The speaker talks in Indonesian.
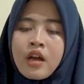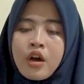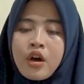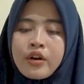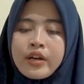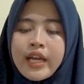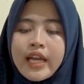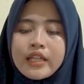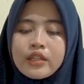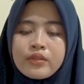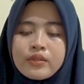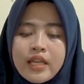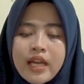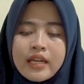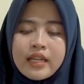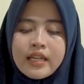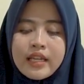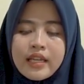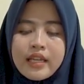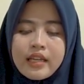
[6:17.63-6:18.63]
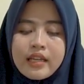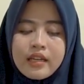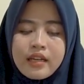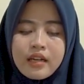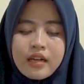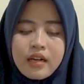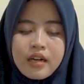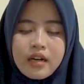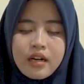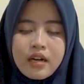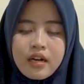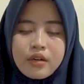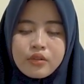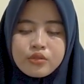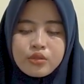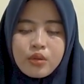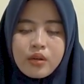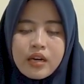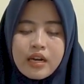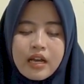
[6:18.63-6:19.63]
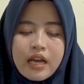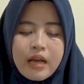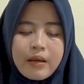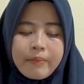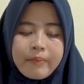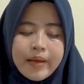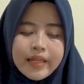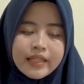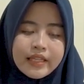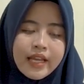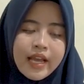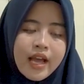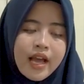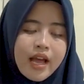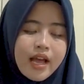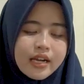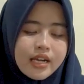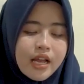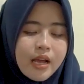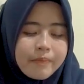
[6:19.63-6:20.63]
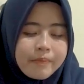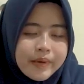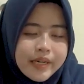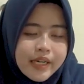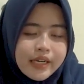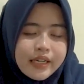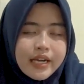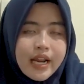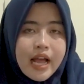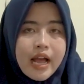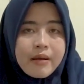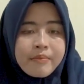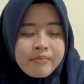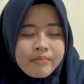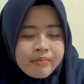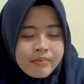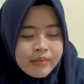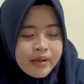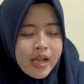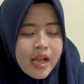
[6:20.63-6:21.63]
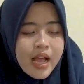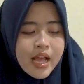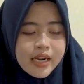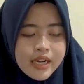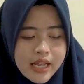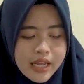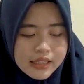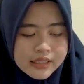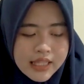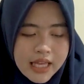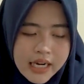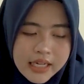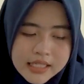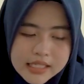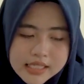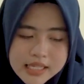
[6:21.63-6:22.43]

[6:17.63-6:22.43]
oke itu tadi uh, untuk kelengkapannya ada peredam ada tali